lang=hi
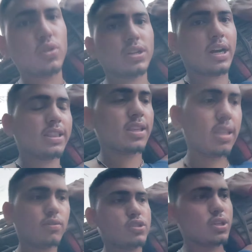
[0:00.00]
जो निकालते
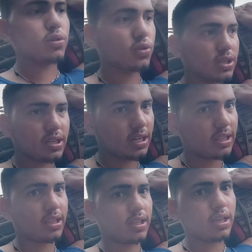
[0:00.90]
थे वो सेलू से ही
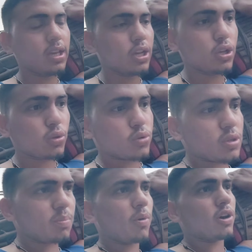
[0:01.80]
निकालते तो
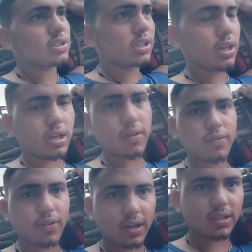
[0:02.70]
उससे बहुत ज़्यादा
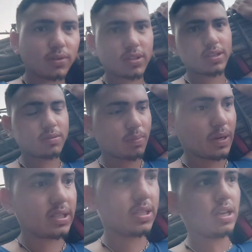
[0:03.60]
फ़ायदे होते हैं इस
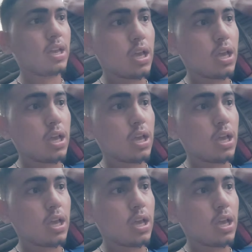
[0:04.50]
पेड़ से